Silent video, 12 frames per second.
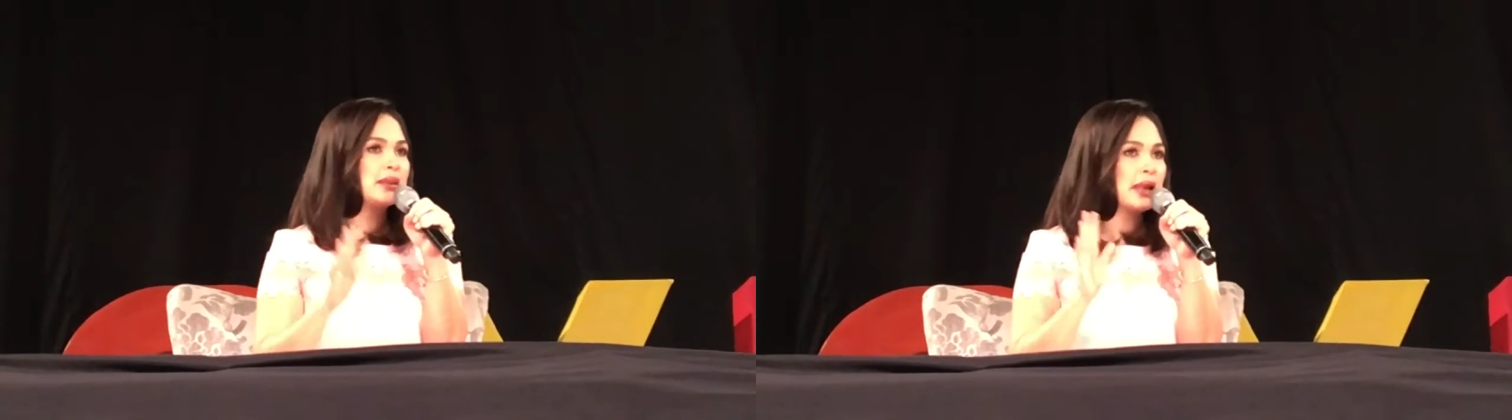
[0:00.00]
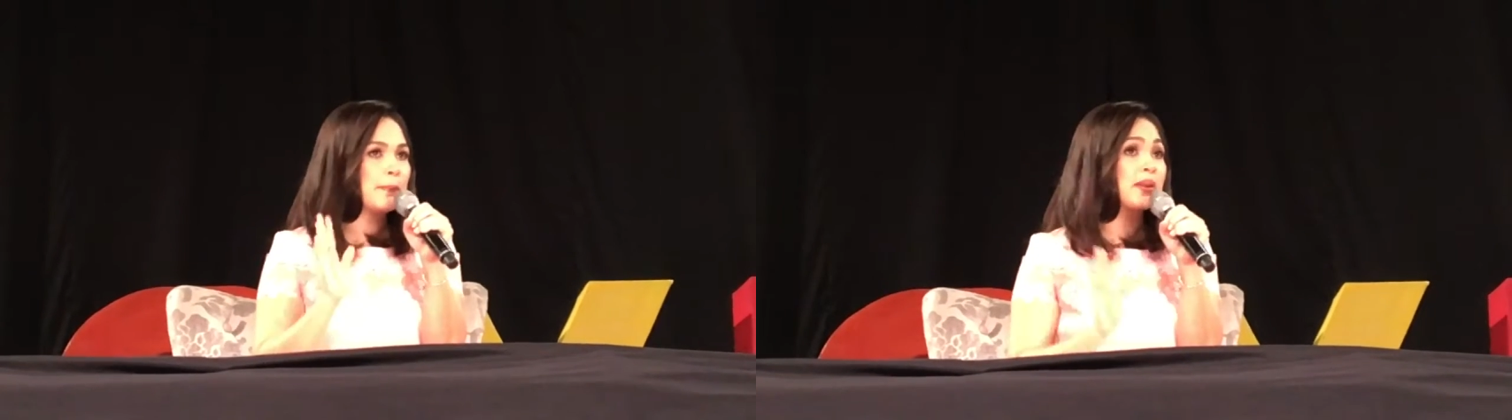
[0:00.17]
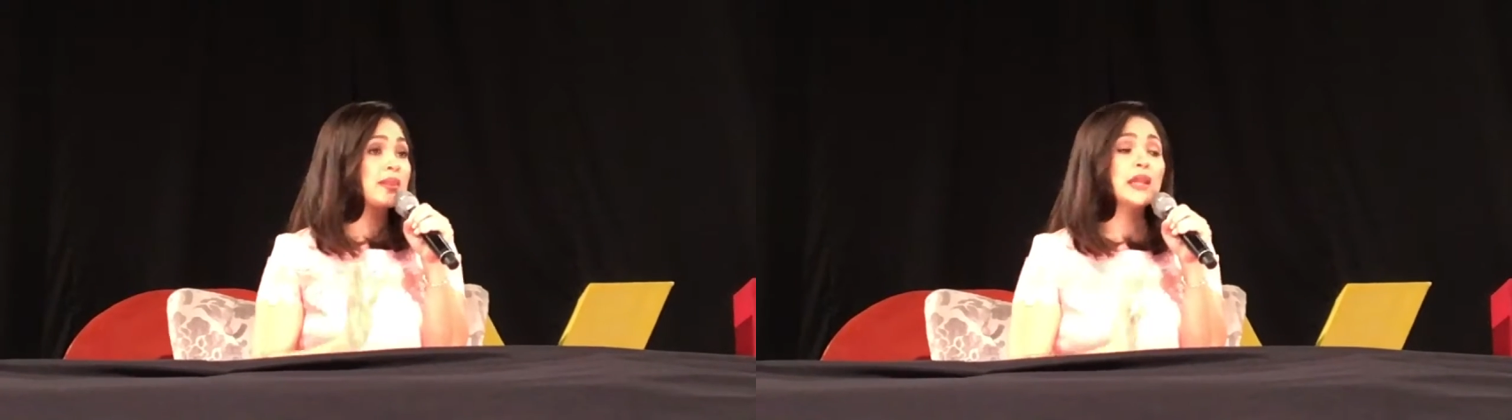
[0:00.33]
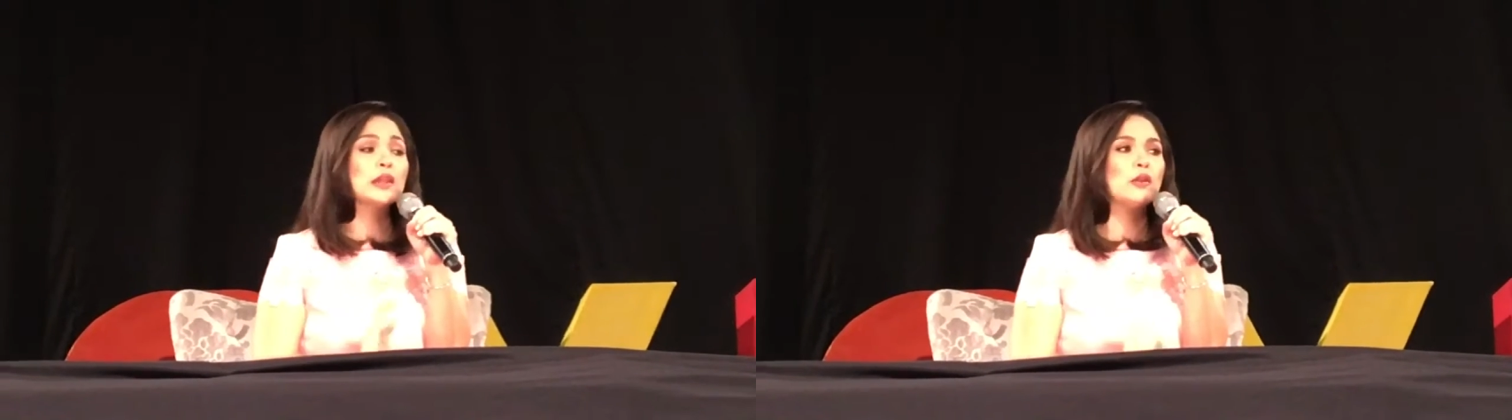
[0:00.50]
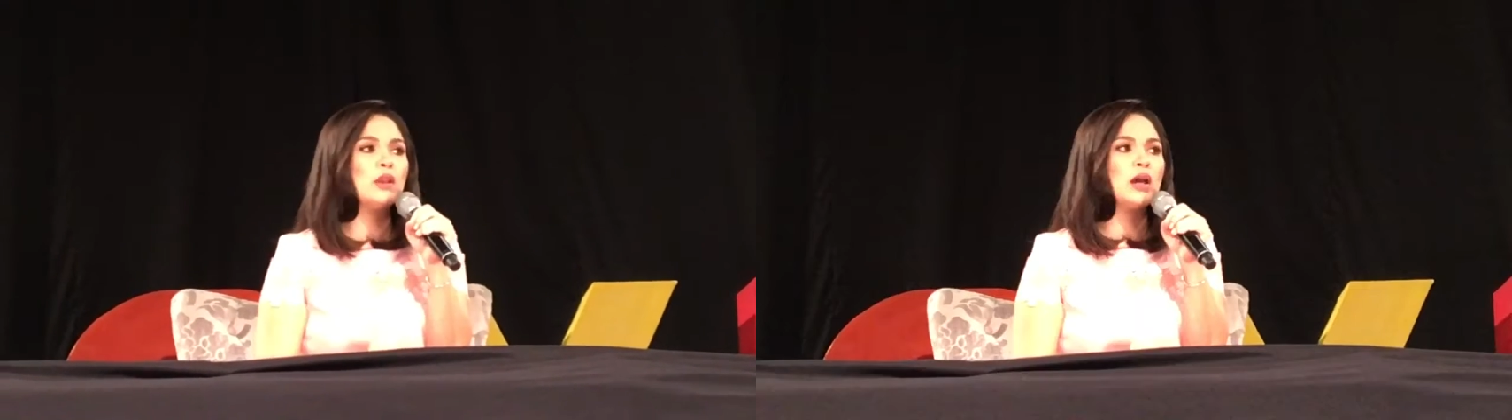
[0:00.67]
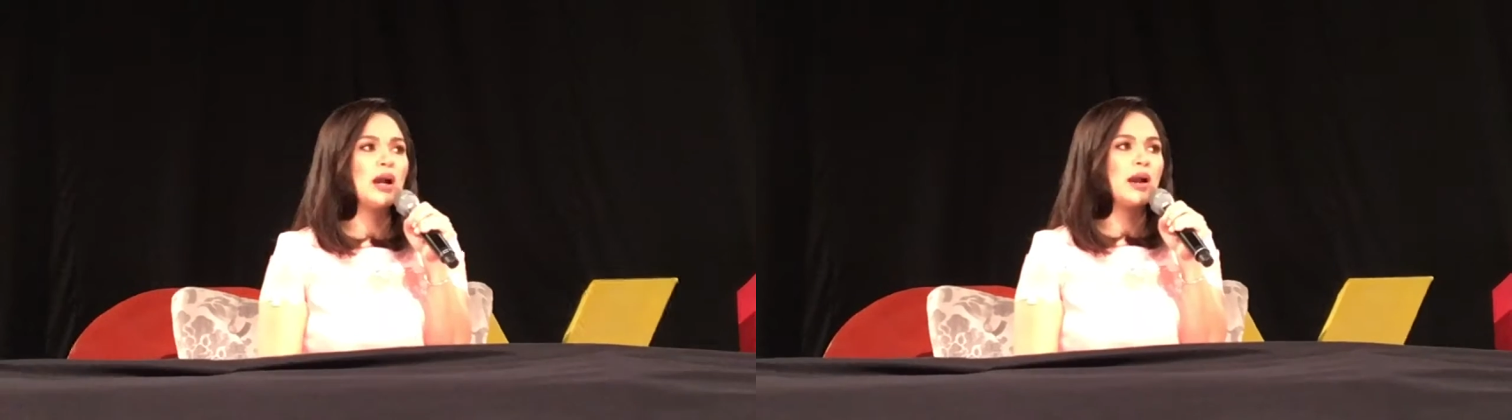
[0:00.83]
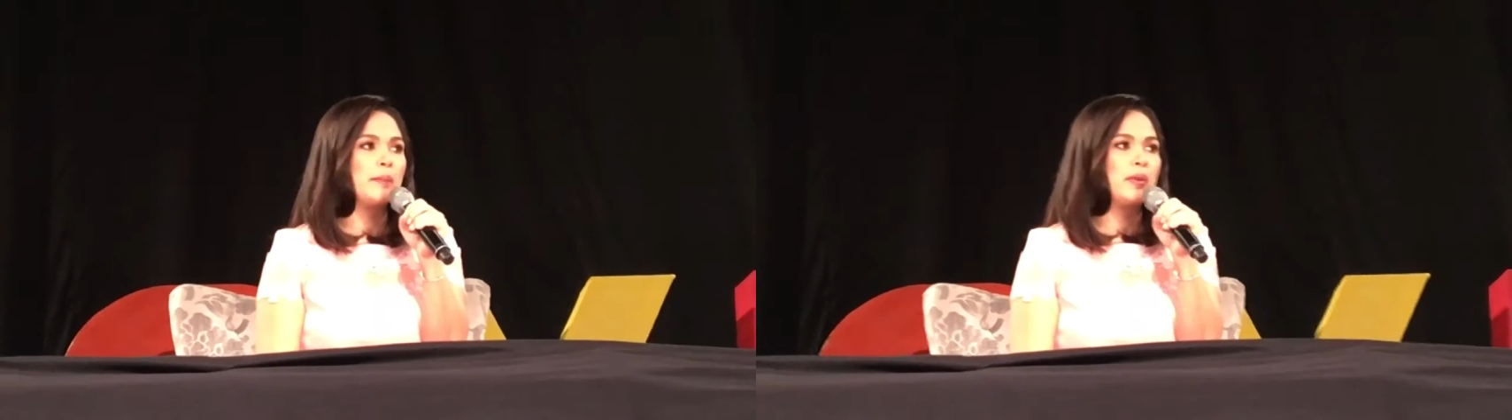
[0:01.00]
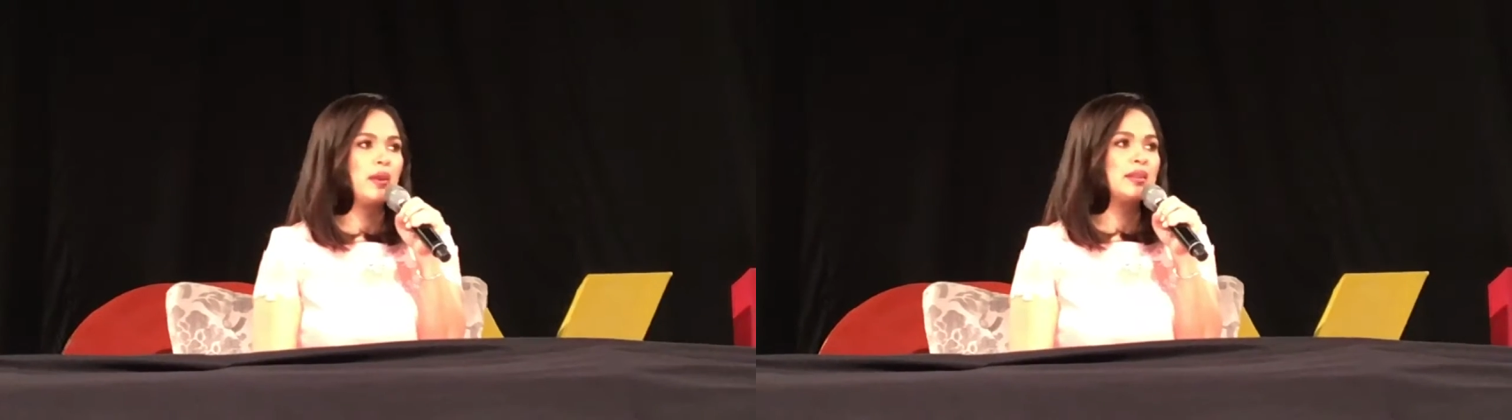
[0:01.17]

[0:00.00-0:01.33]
dapat tatlo lang kami.